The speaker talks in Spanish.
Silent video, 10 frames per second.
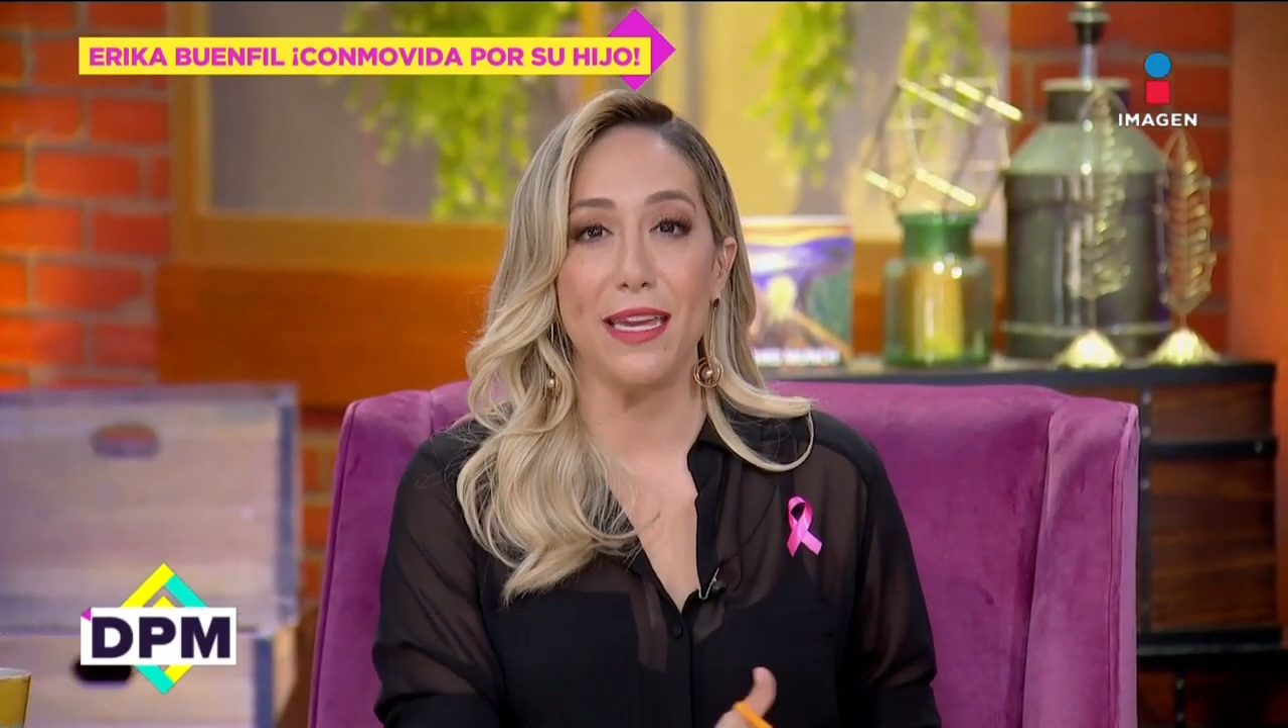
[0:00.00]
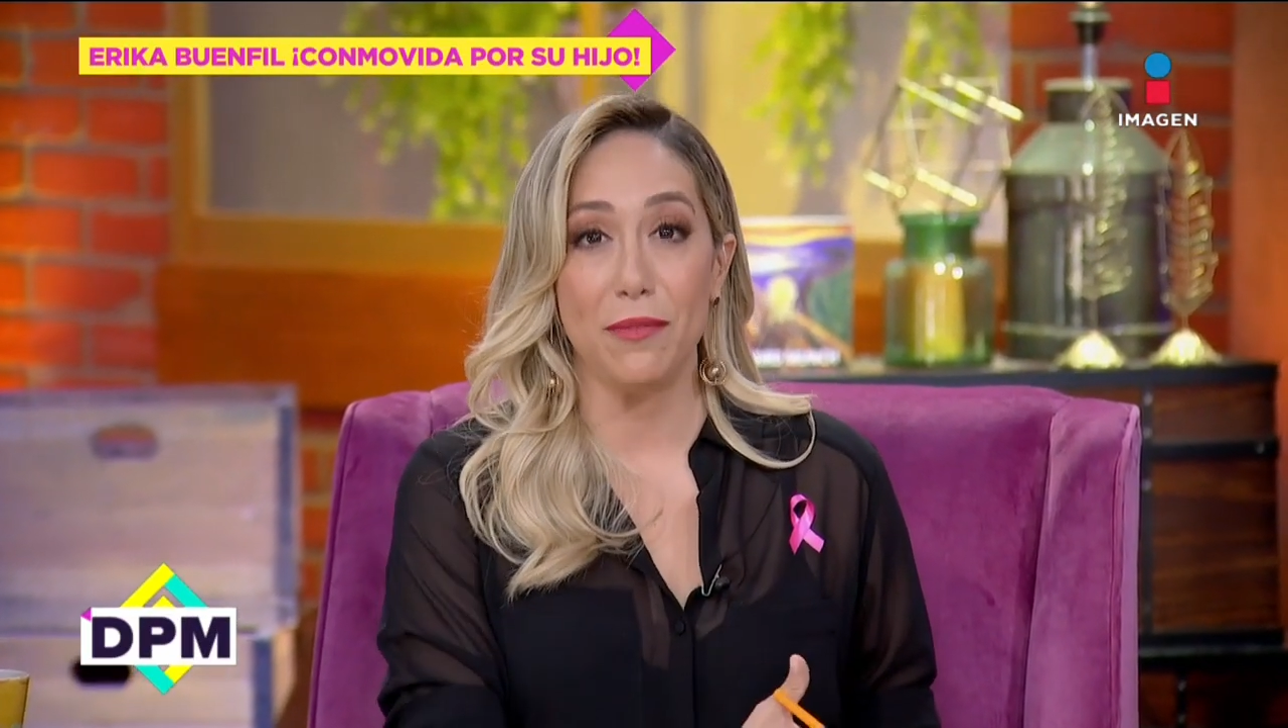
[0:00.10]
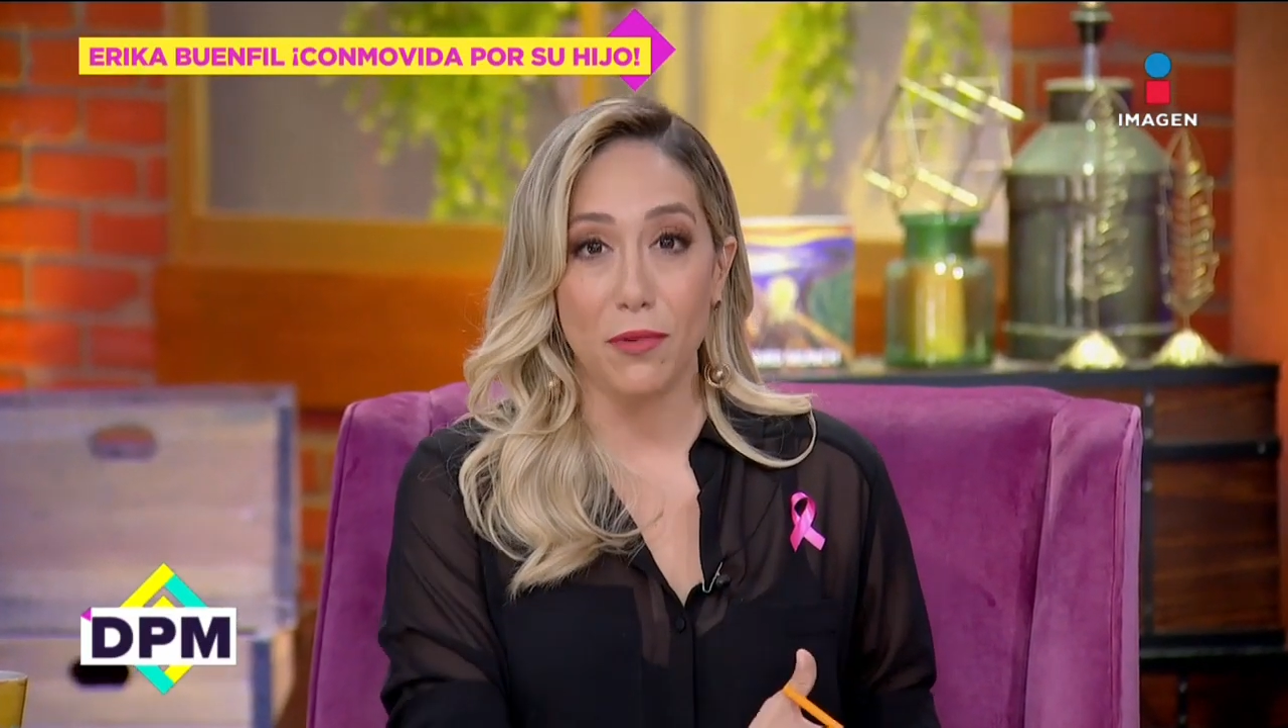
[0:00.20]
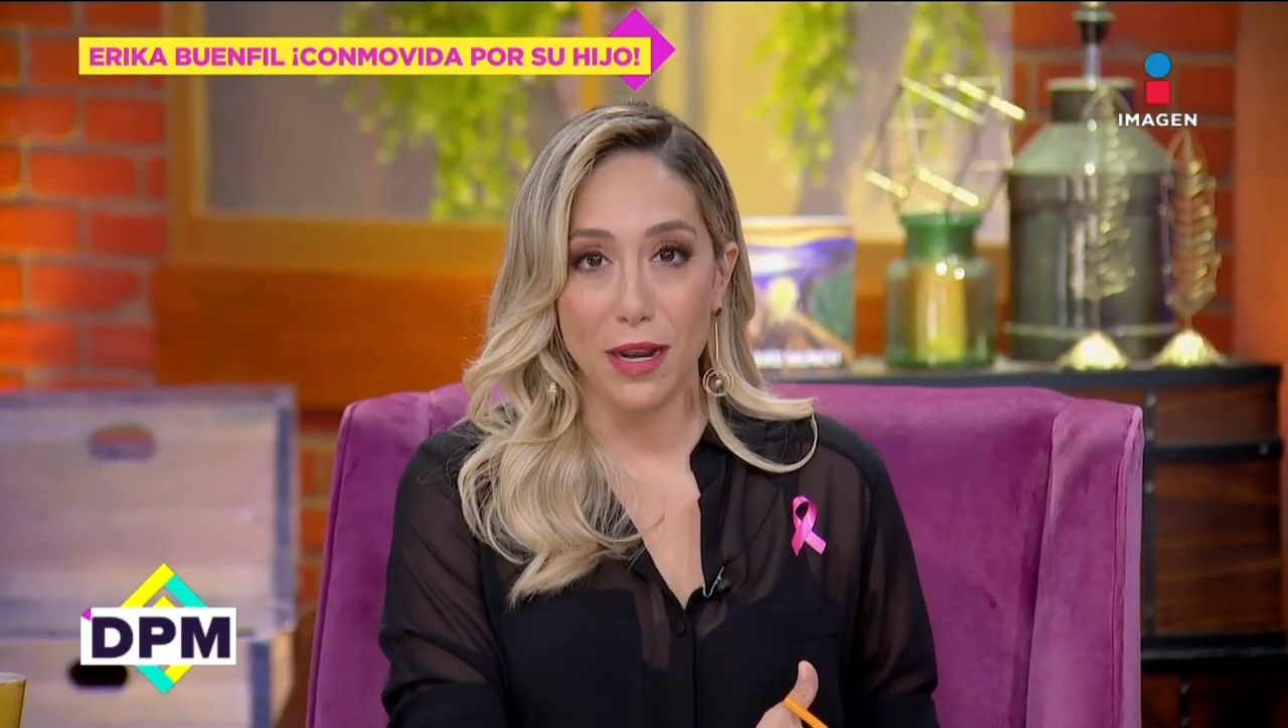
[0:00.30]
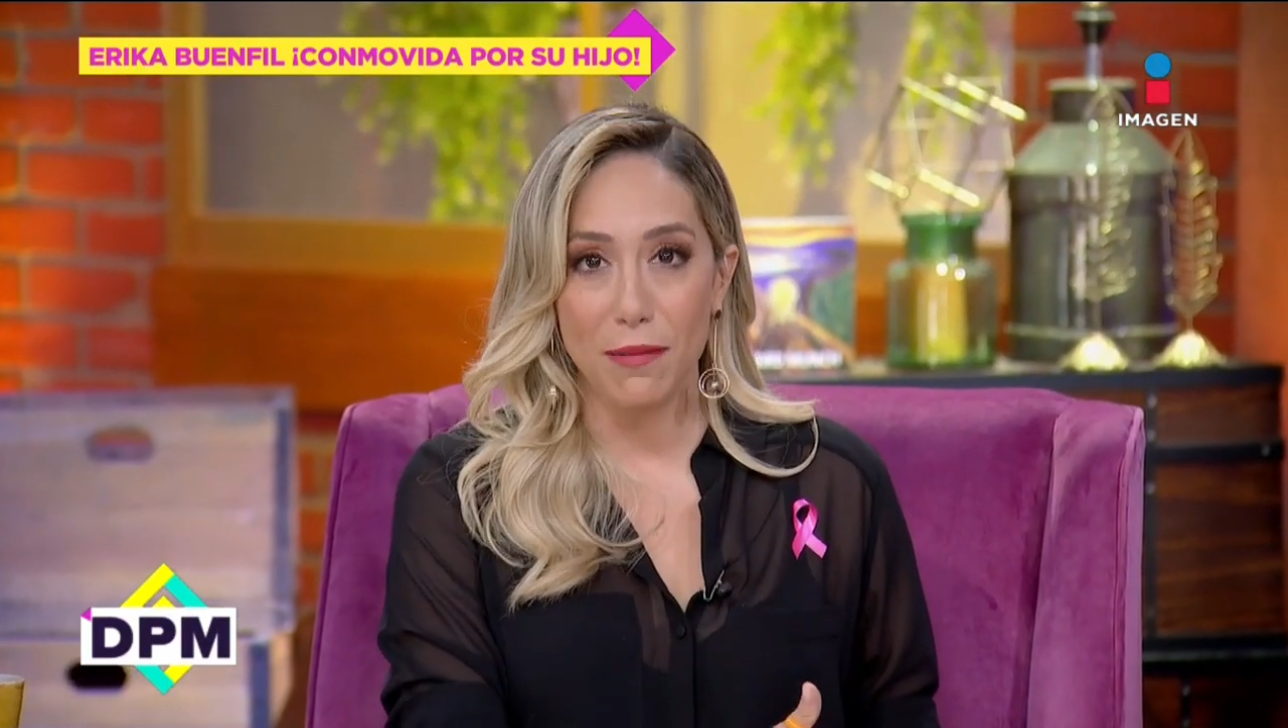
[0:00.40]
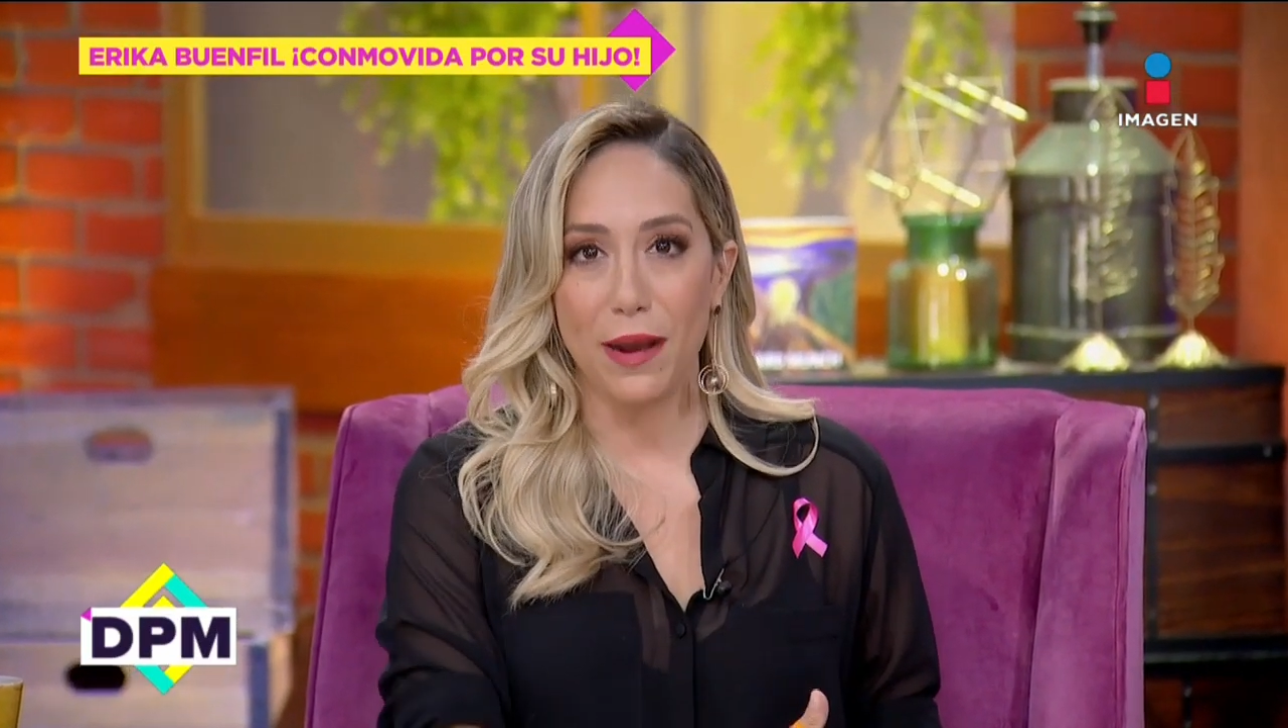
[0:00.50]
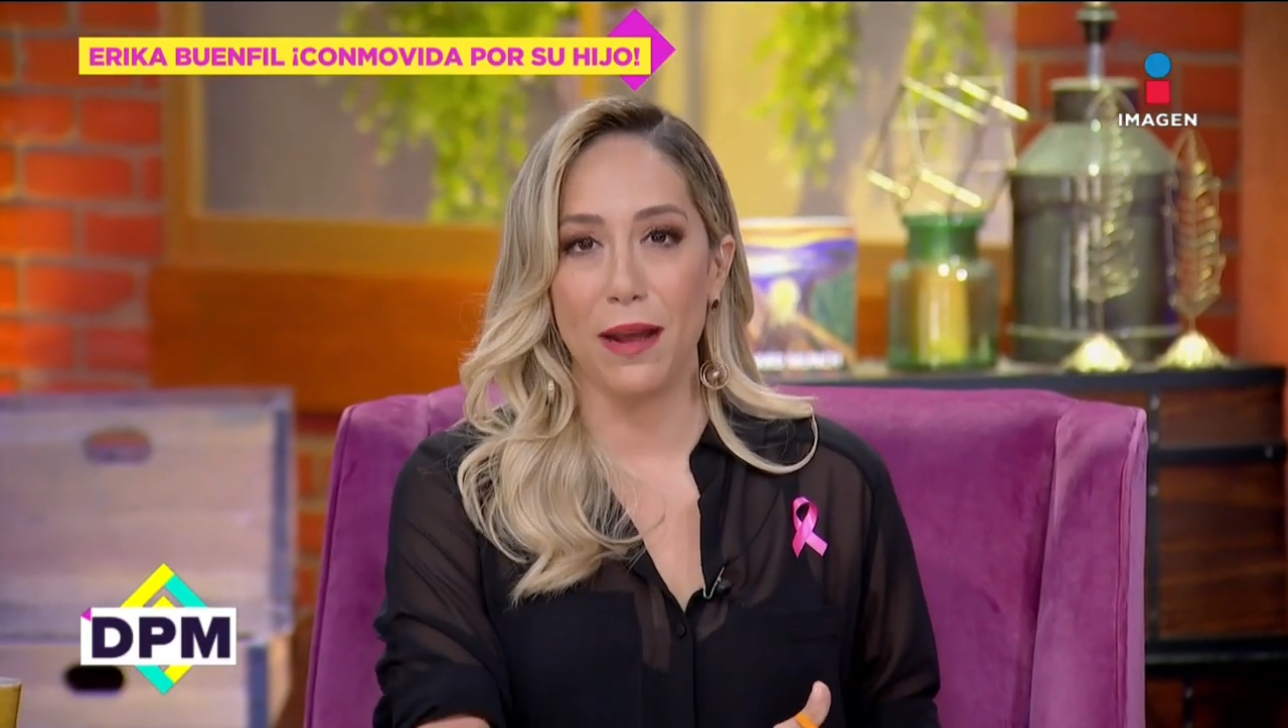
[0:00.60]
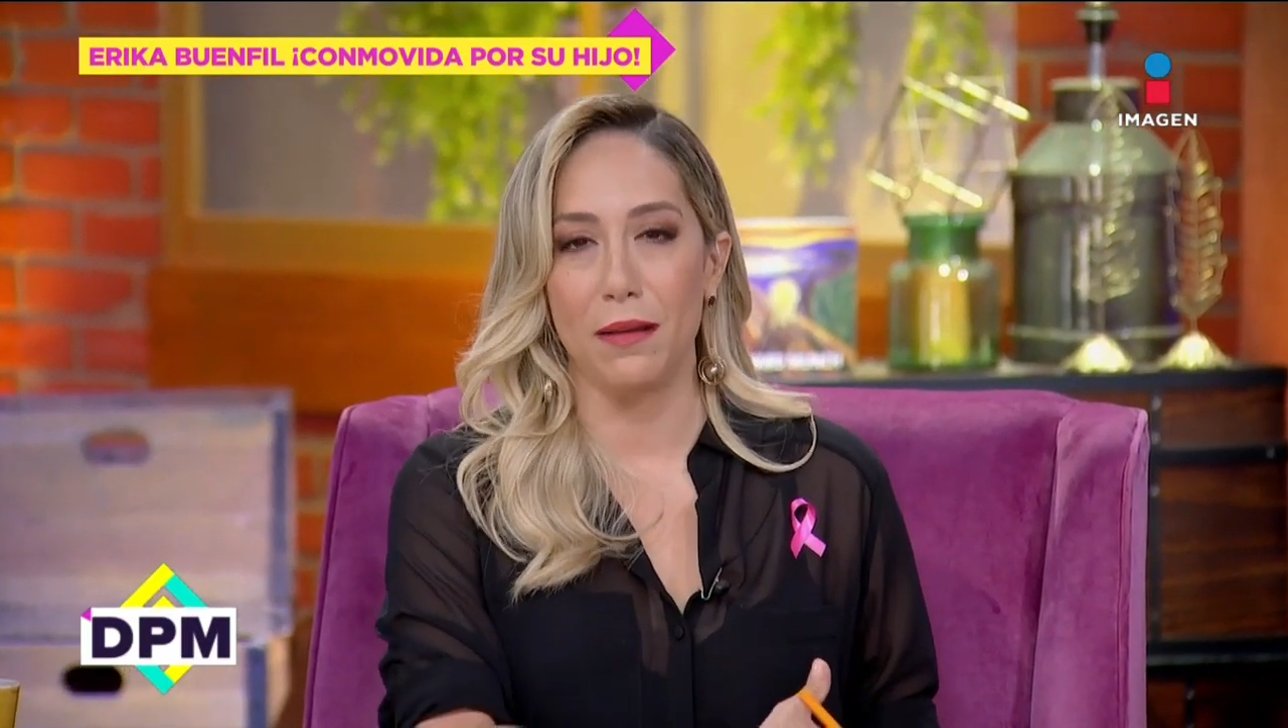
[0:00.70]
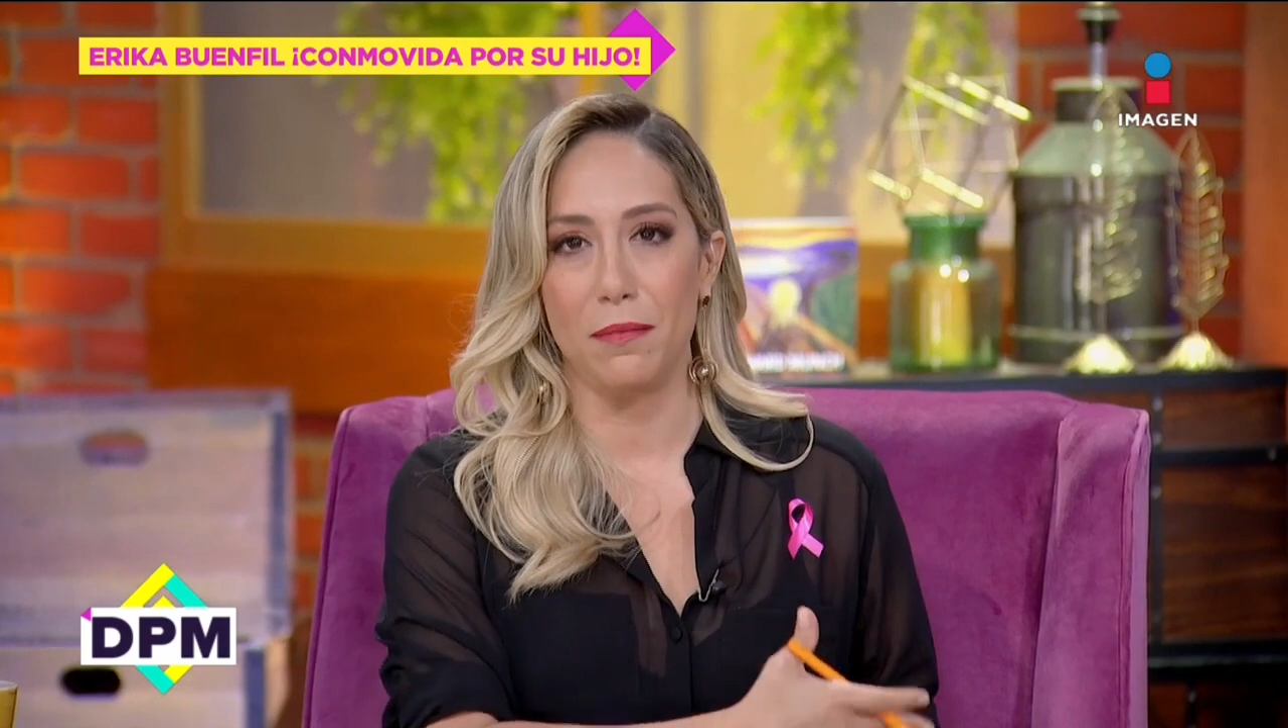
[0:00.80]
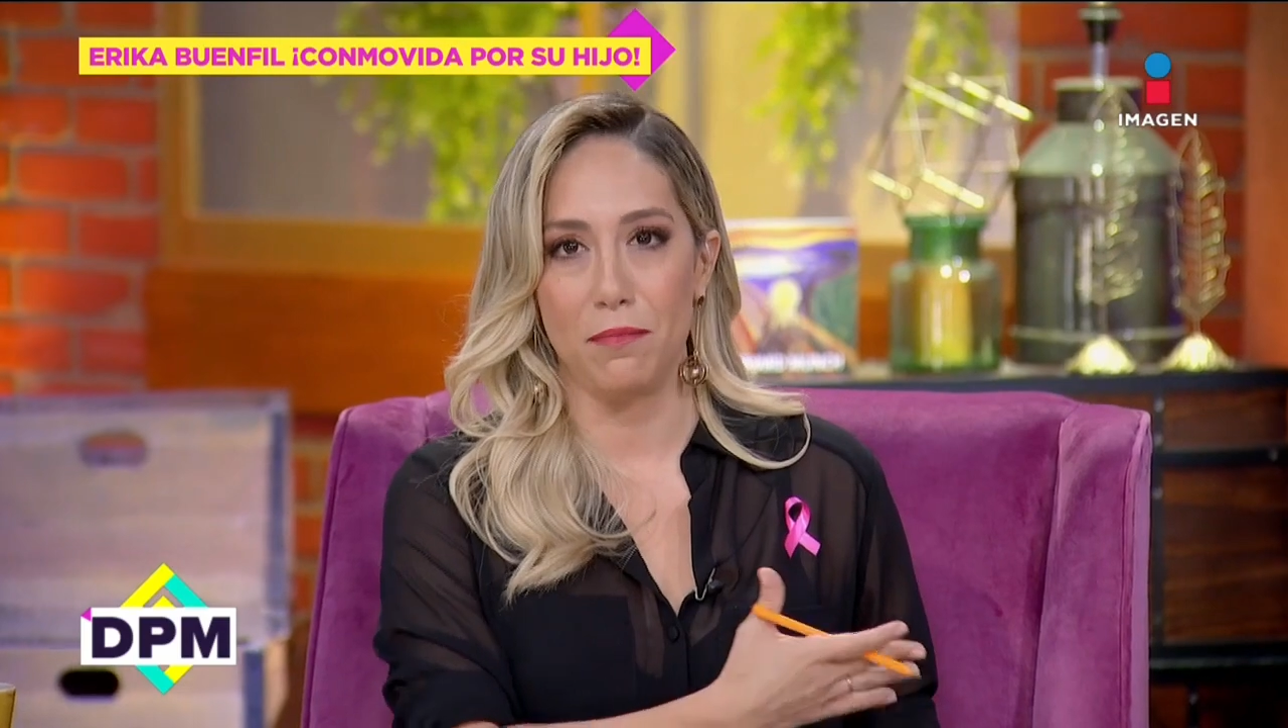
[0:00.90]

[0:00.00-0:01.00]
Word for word: y vuelva